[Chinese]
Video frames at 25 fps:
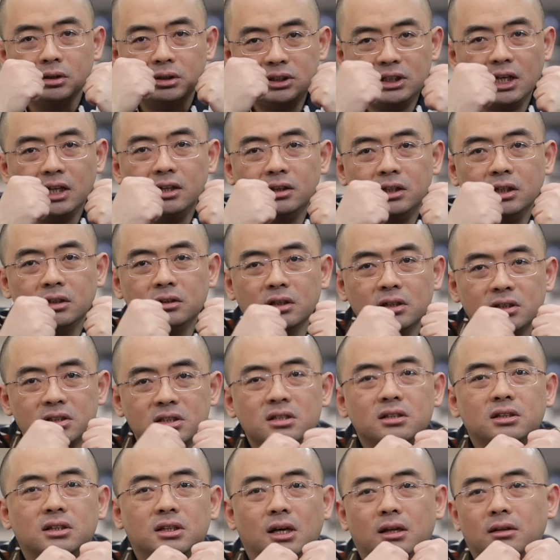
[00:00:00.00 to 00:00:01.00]
坚定的
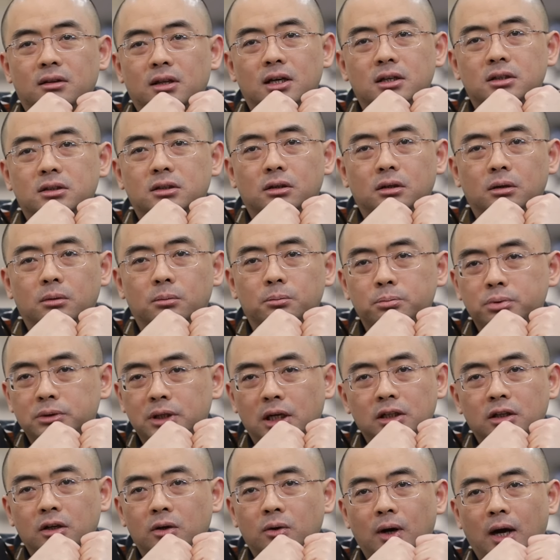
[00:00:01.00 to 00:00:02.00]
信念才行，不
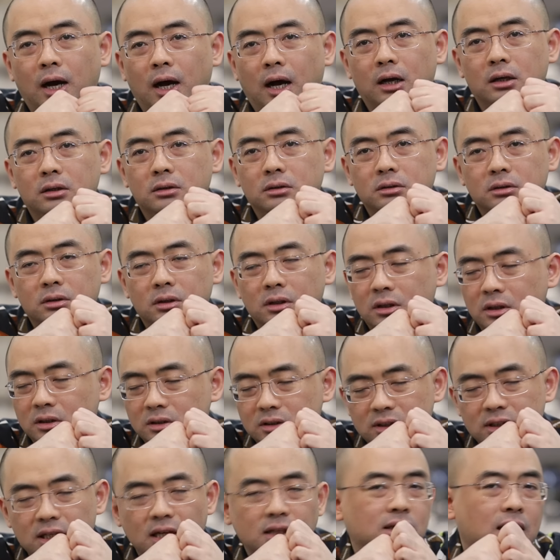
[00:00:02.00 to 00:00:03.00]
然的话
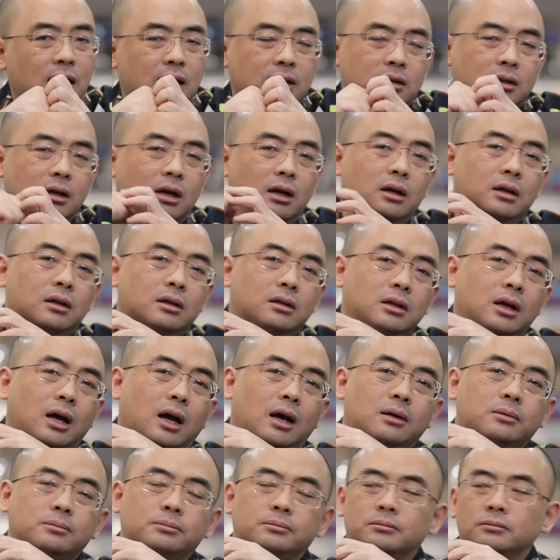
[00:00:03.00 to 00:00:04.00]
很艰难的
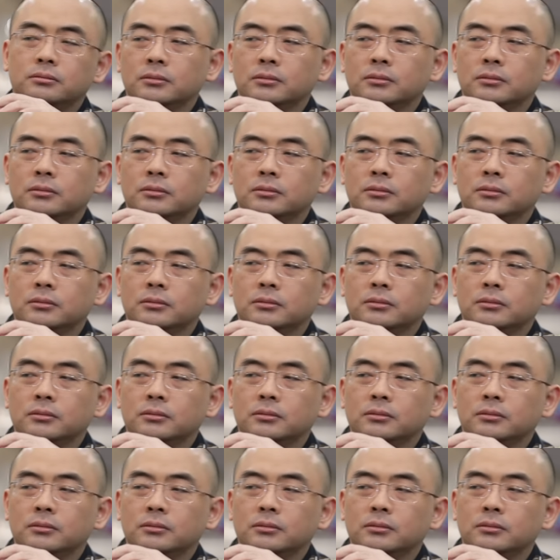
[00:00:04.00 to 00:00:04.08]
啊！